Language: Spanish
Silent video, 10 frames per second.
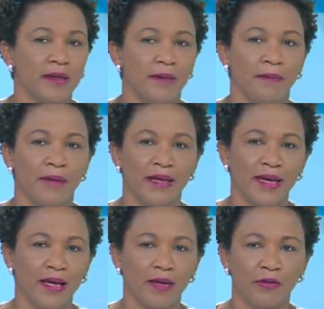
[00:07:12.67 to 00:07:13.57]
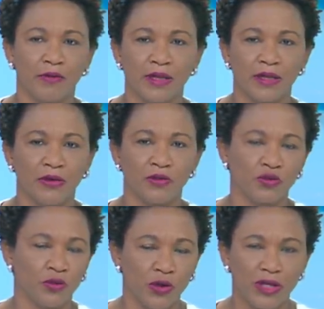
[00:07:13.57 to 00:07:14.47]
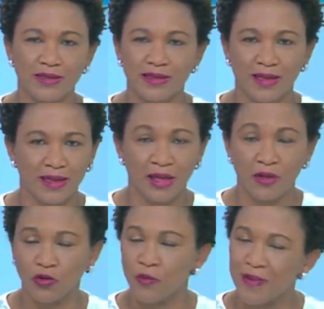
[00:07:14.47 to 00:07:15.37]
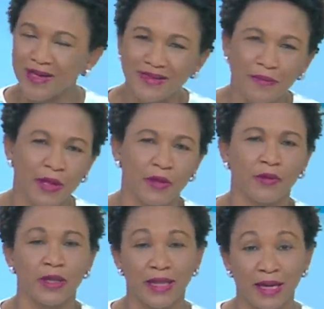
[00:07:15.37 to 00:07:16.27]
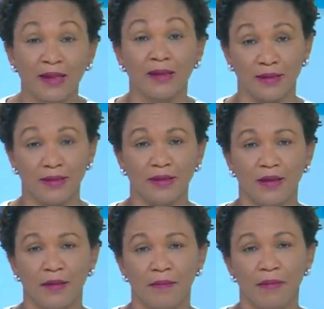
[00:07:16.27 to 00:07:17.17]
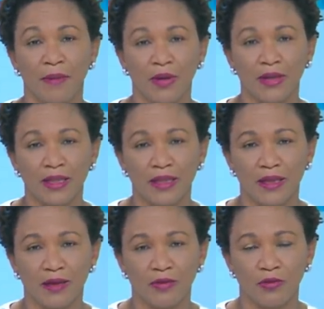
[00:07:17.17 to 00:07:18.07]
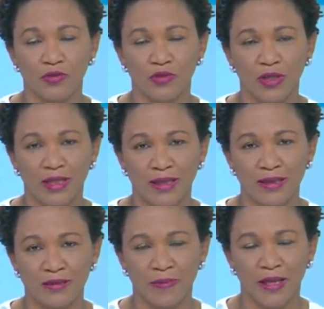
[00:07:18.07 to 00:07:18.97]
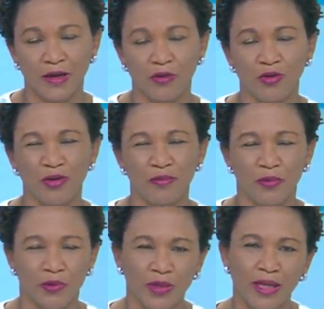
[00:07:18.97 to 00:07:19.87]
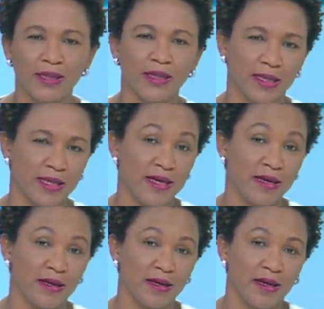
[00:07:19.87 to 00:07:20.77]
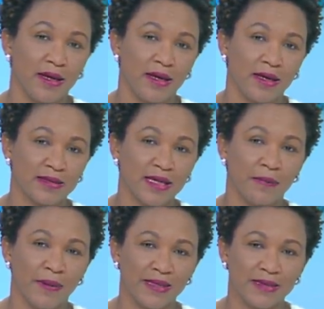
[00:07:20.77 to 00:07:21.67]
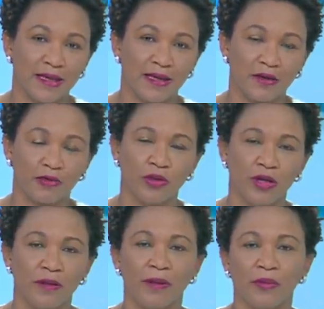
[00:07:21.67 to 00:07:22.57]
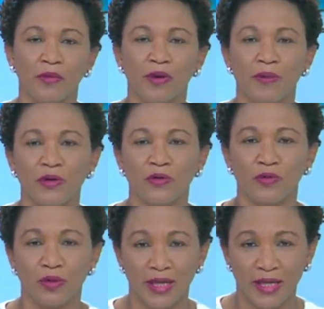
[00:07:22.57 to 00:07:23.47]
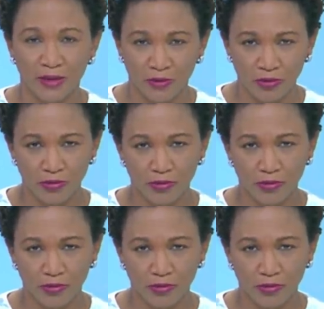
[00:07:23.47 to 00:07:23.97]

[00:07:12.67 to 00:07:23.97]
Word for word: mañana, en 48 horas, 72, más temprano que tarde, vamos a tener los detalles. Pero lo importante aquí es que al parecer las autoridades van por un camino correcto,